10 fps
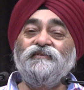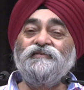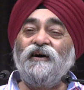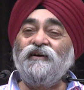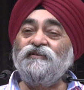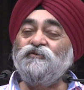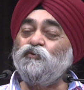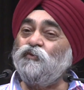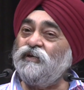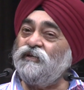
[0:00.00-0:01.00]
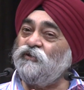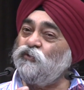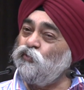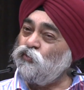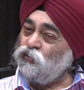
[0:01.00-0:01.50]
साकत सुक्के
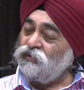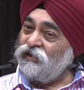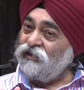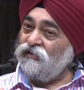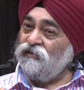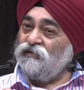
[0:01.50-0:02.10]
ठूठ होता है